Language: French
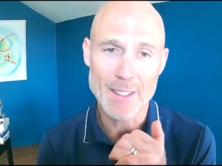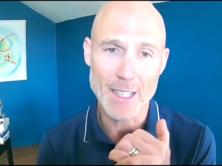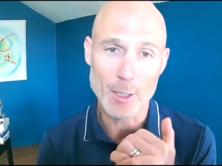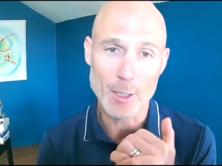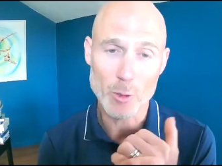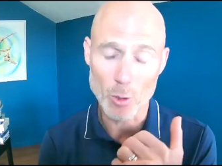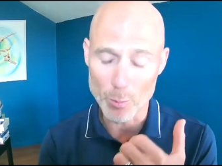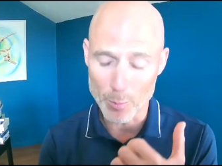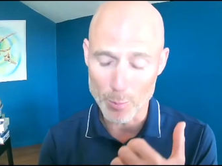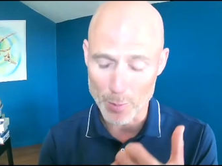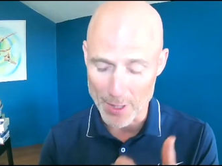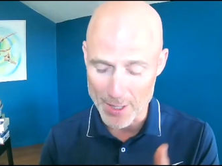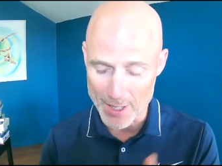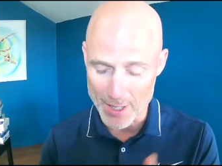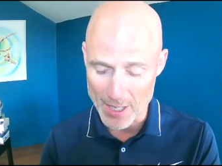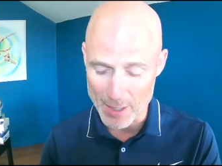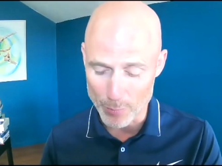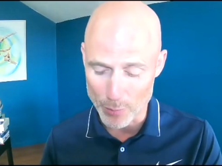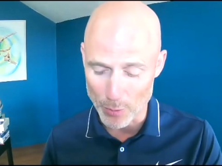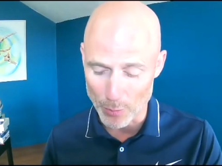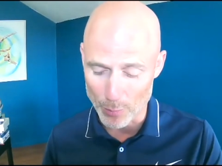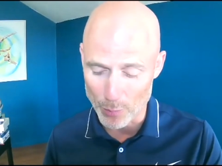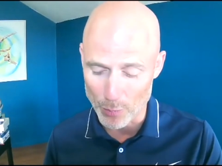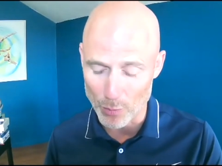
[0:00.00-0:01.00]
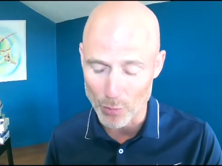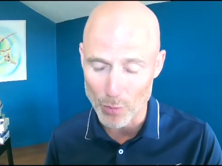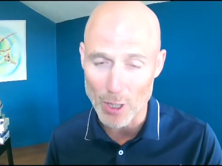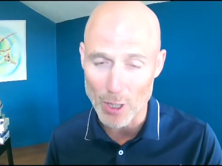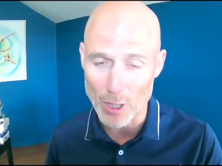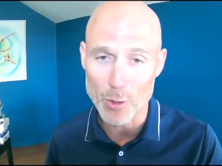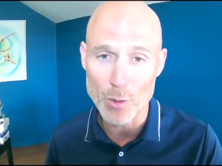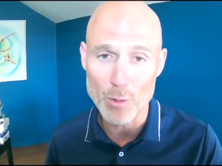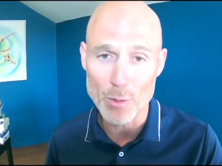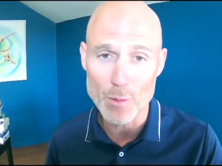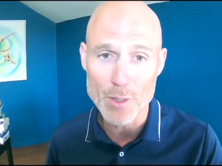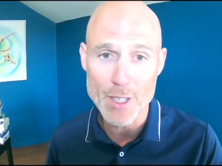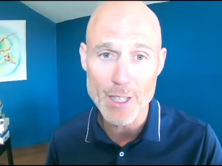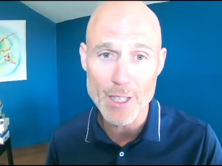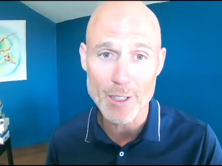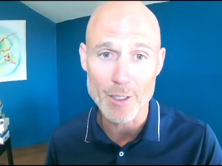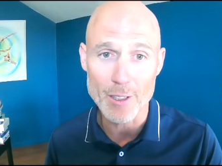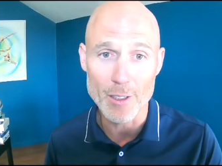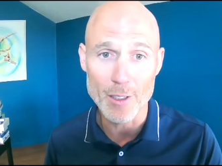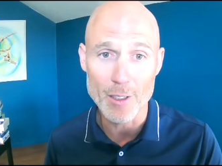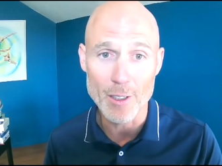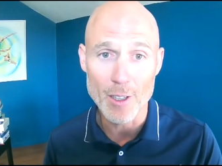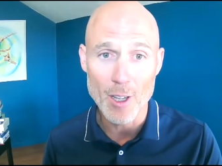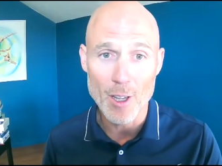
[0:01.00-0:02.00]
accompagné pour pouvoir
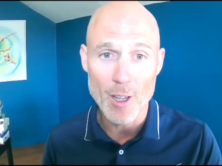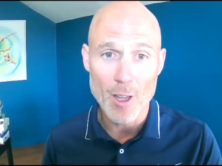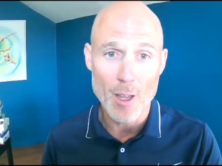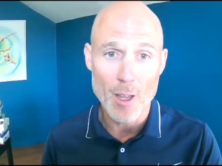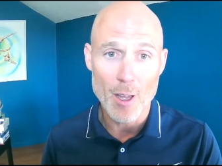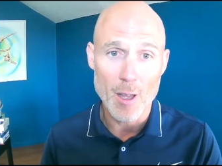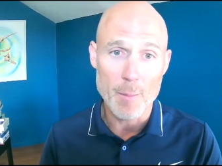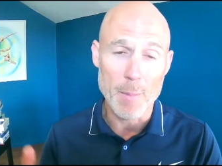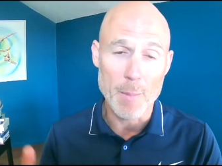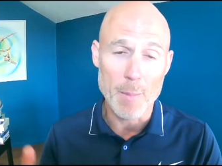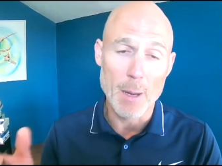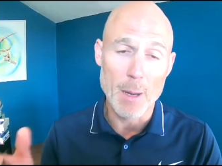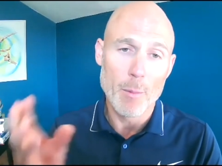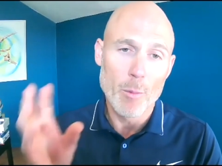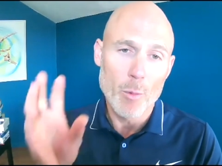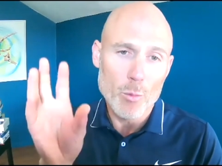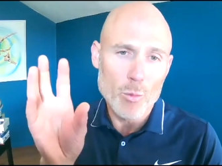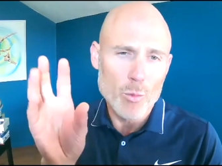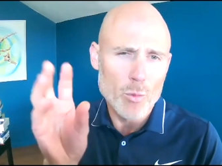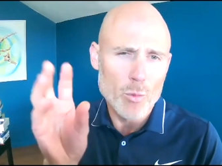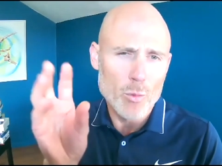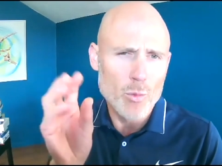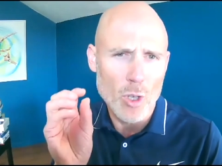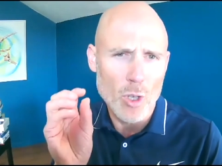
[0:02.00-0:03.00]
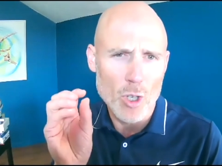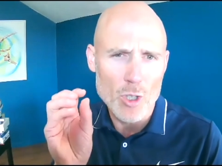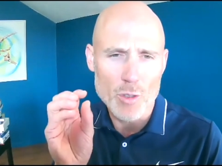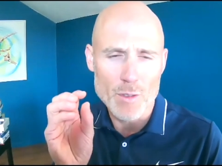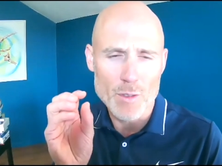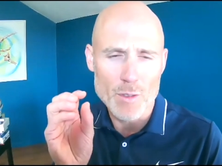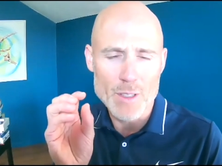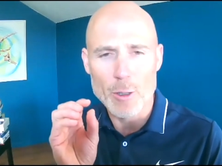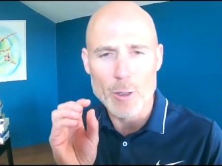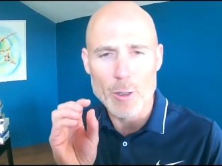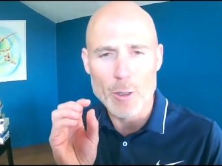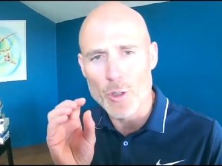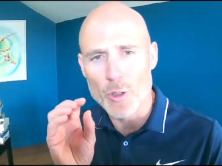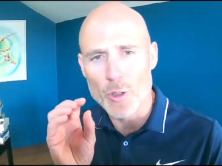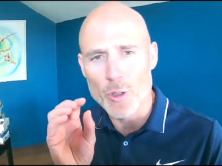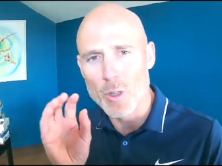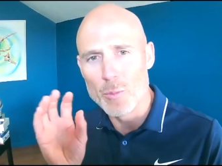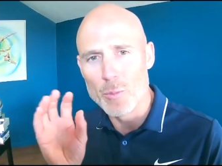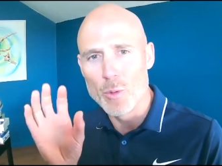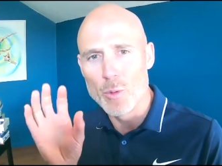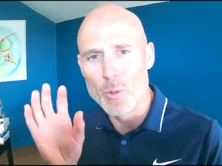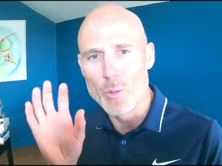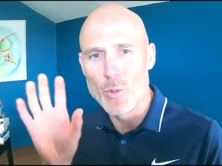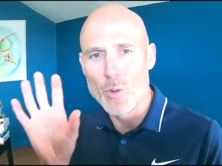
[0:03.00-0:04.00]
devenir, euh, bah, non, j'ai envie de dire
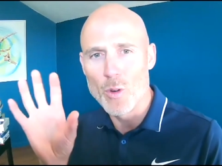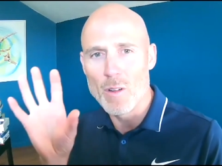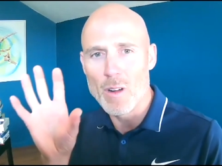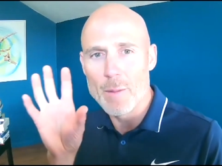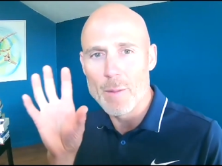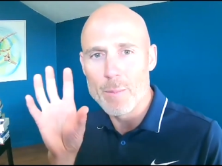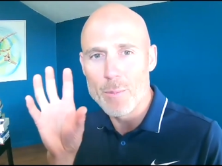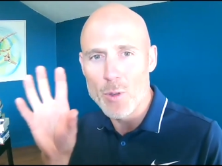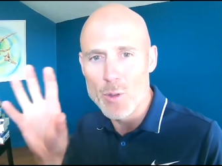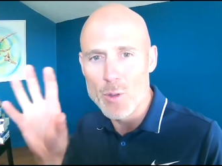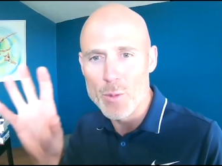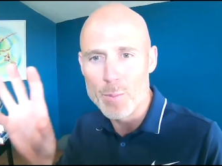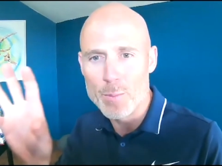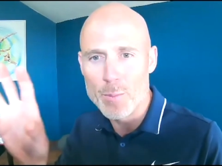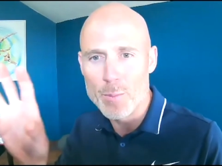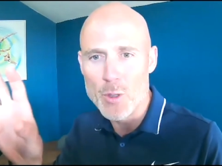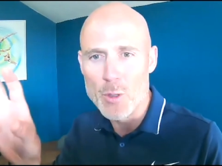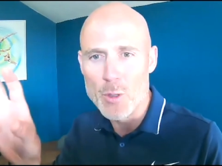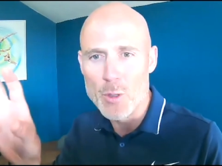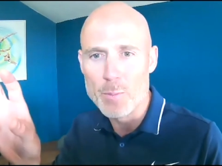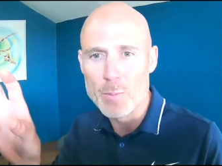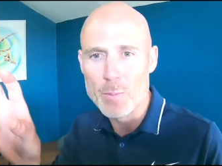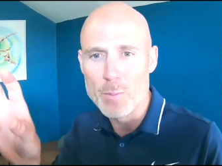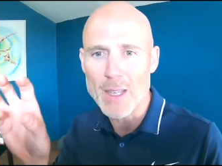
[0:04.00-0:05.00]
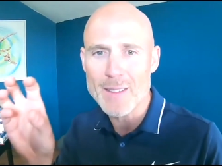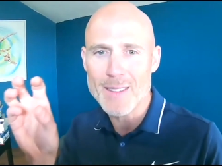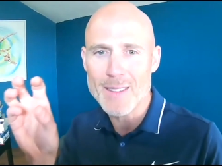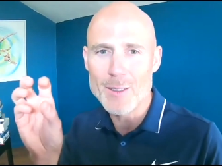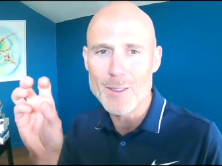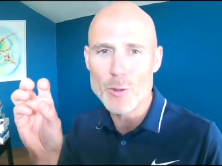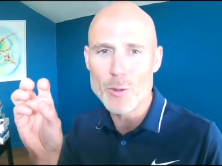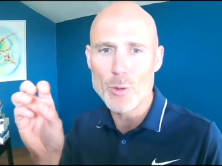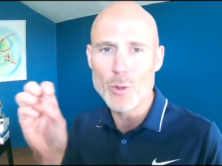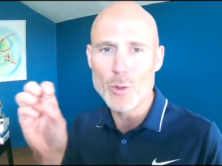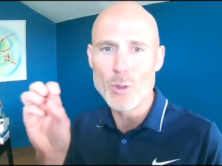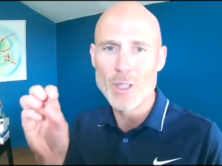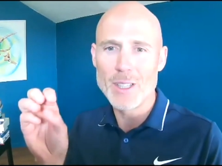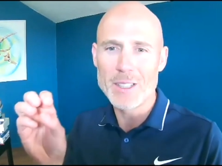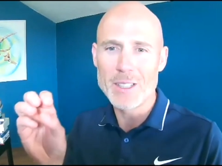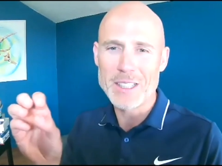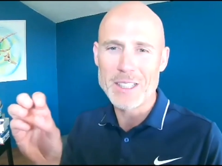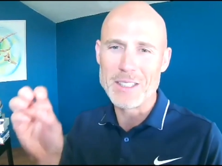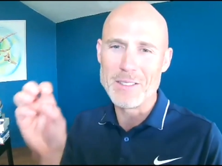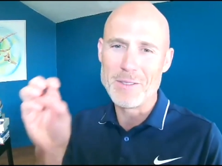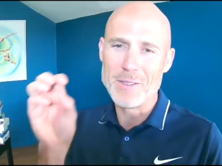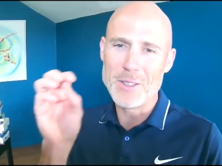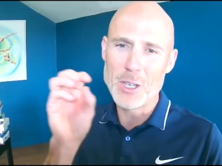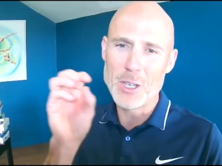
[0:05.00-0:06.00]
autrement, pour pouvoir avoir un peu une, partie d'eux
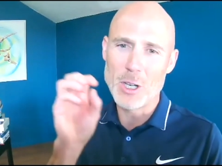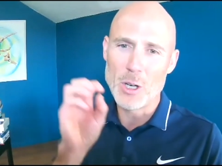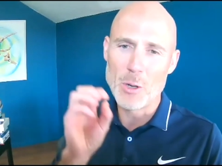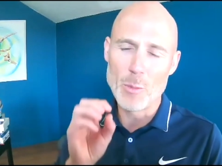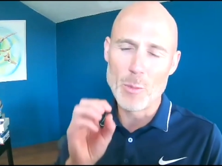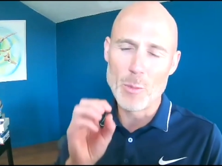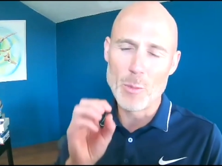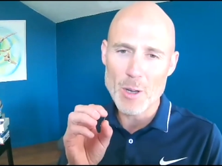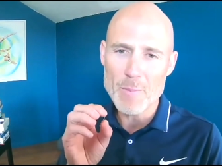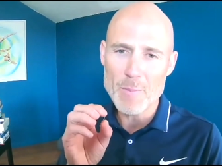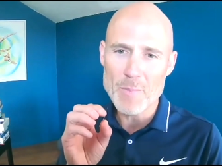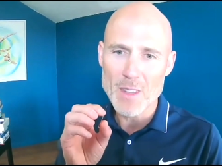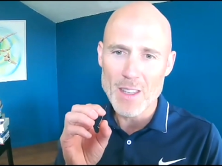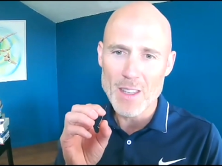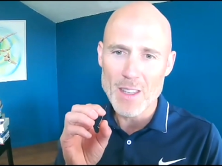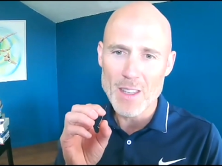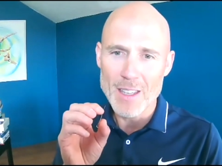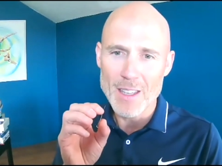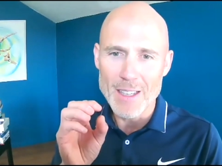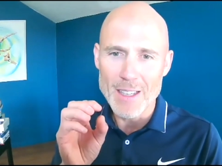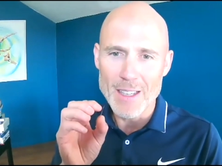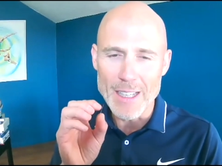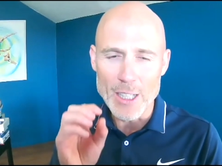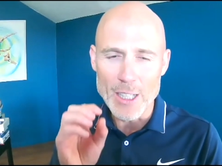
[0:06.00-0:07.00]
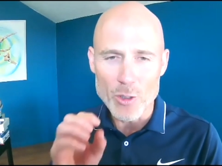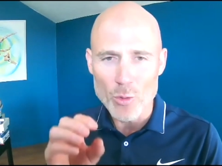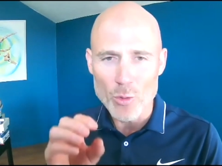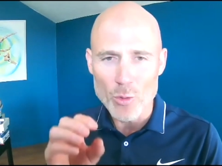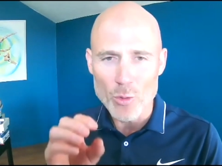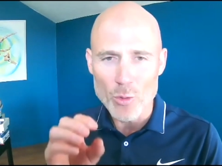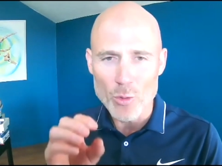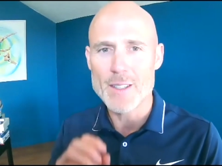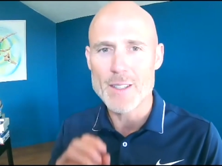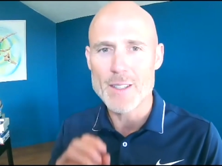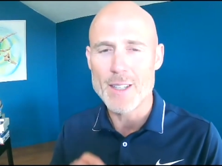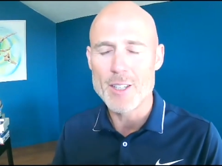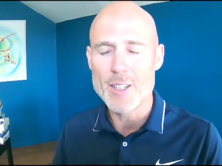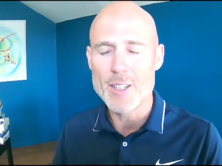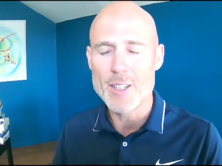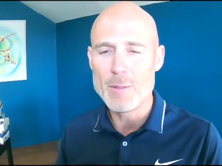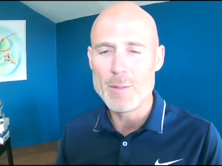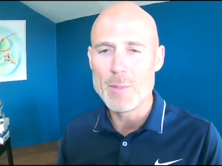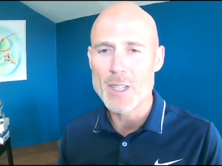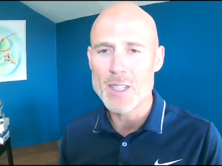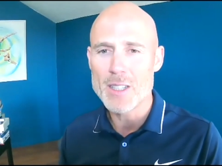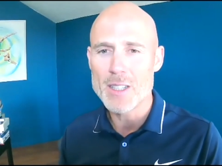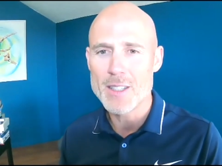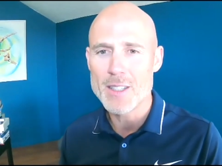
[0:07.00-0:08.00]
qui vient en moi. Et toi, tu as cette
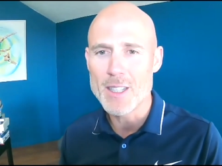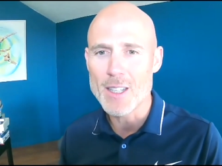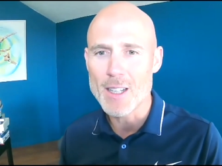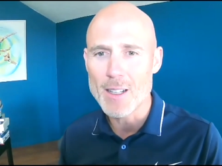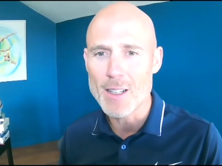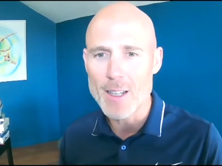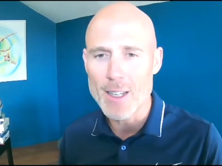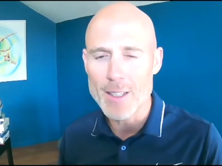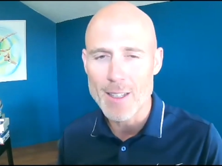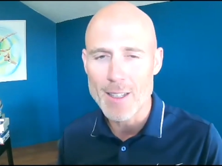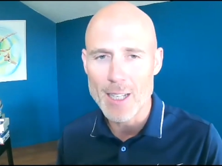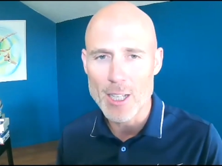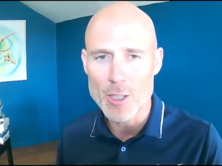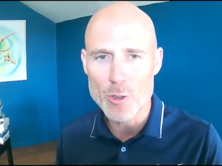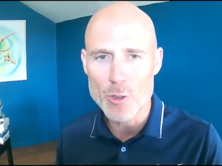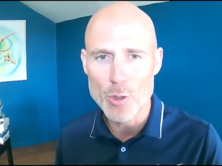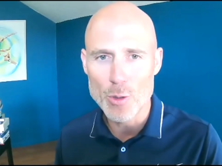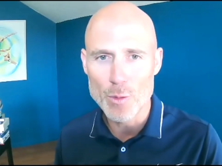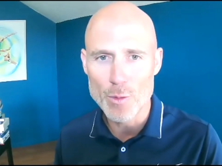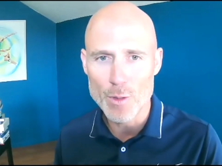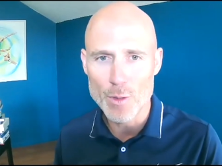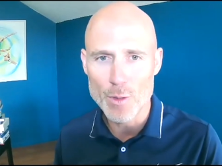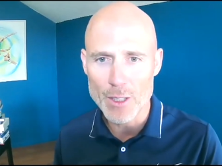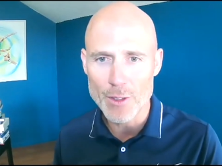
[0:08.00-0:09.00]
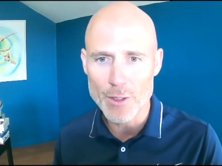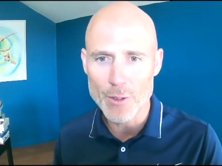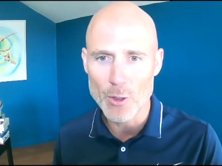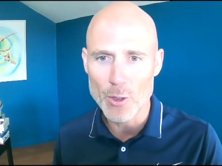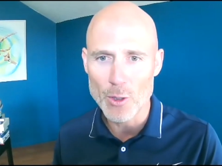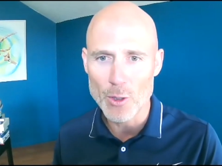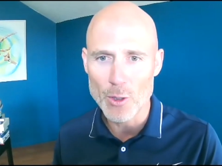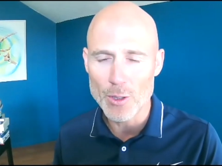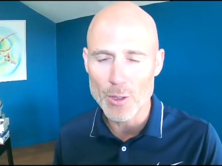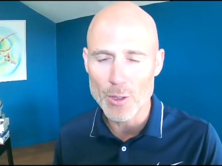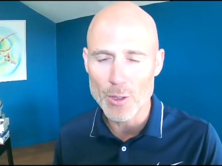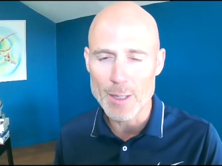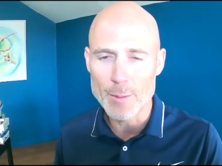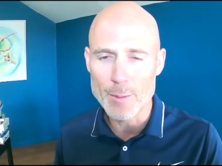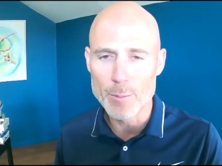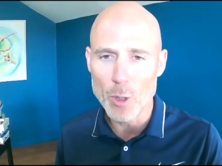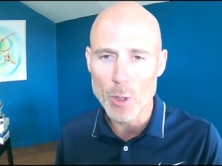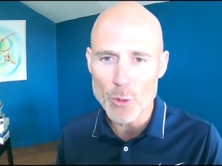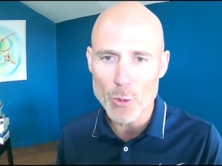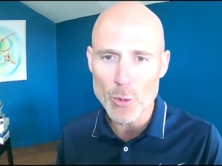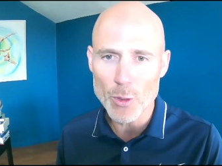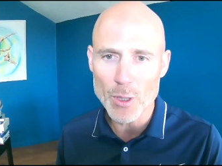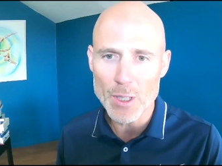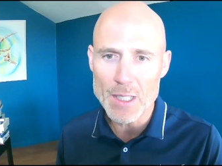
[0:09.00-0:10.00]
gymnastique-là dès l'âge de 20 ans, d'être
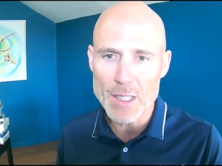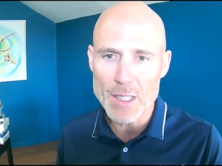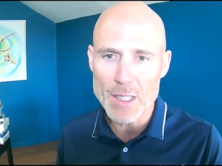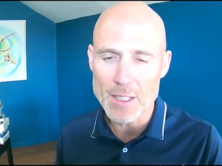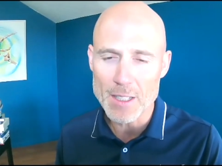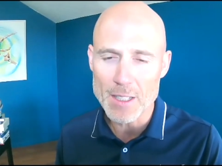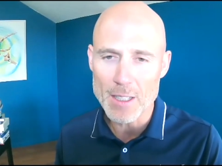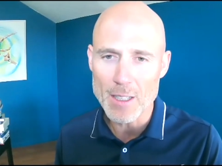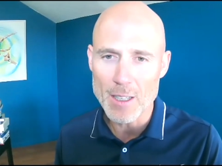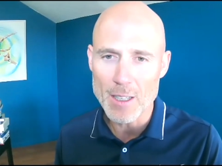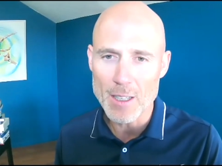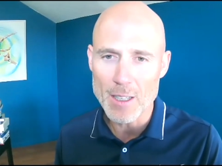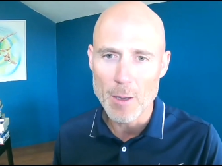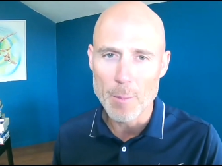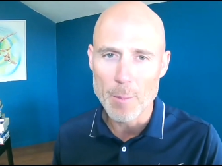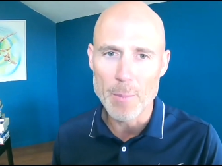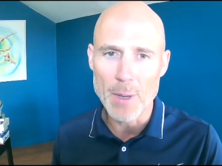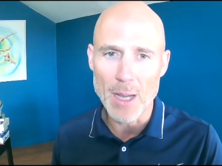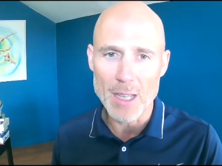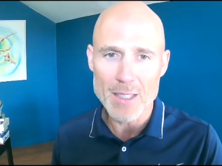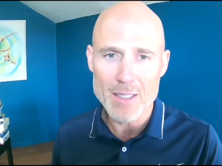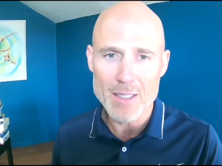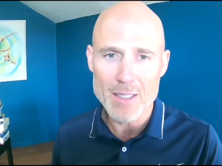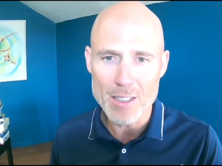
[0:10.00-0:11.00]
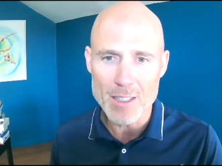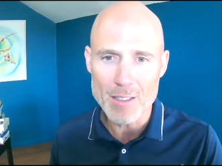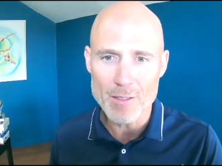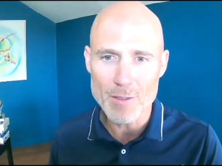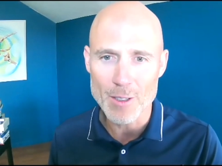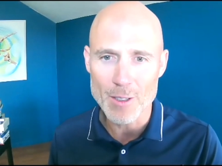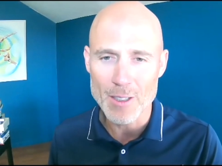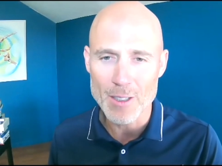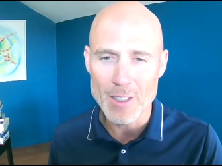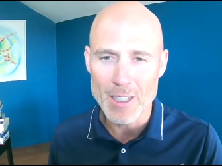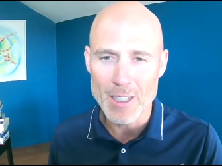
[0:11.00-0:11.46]
mentorisé par Steve.